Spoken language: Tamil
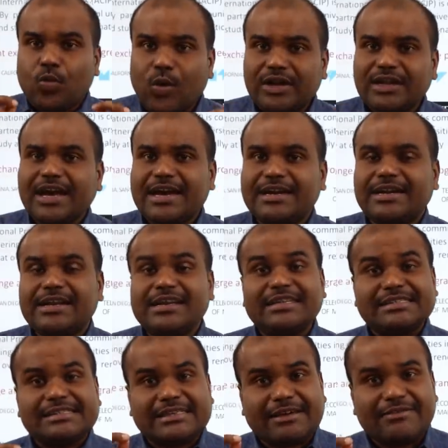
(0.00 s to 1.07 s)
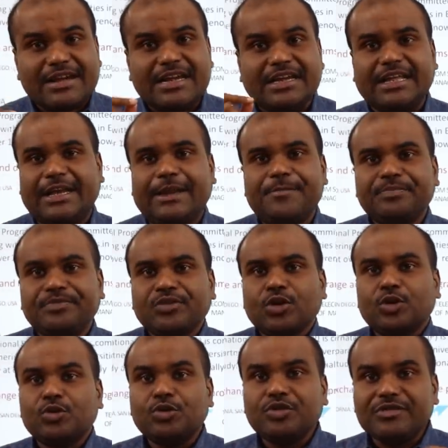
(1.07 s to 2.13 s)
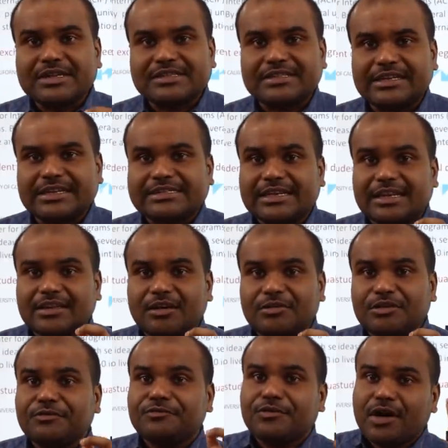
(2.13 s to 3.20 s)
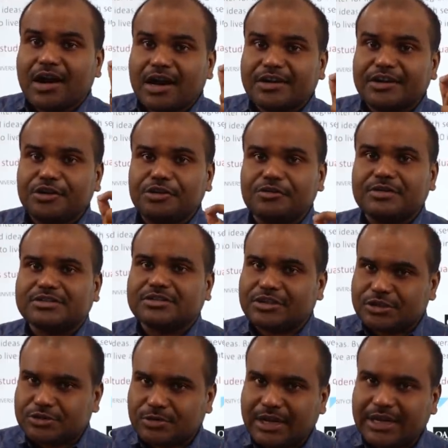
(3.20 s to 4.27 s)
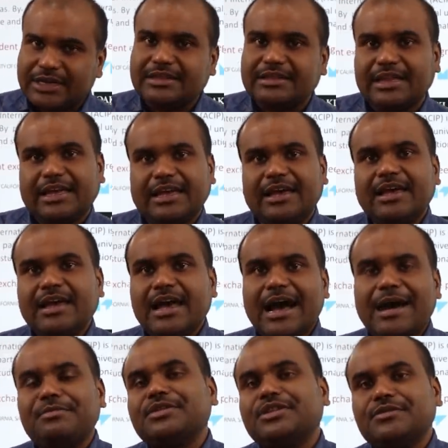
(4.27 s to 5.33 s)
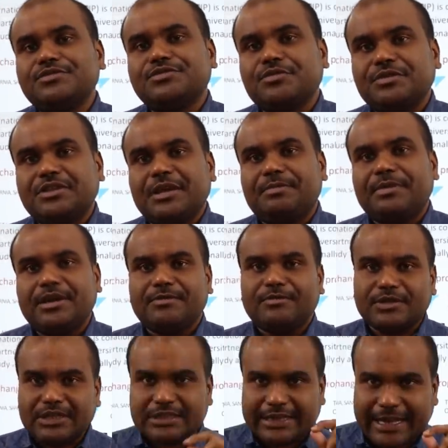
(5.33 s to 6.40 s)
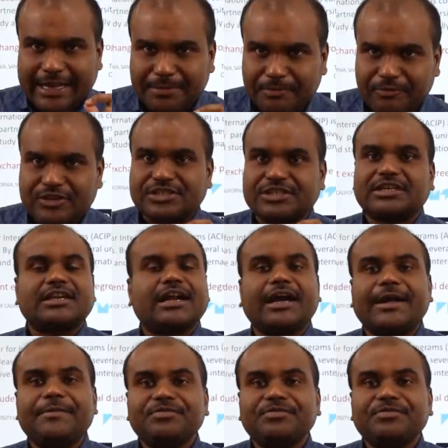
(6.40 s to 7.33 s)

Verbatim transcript: ஒன் ஹண்ட்ரட் அண்ட் செவன்ட்டி யூனிவர்சிட்டிஸ் அதாவது ஃபாரின் யூனிவர்சிட்டிஸோட இந்த அமிர்த விஸ்வவித்யாபீடம் வந்து டைப் வச்சுருக்கிறாங்க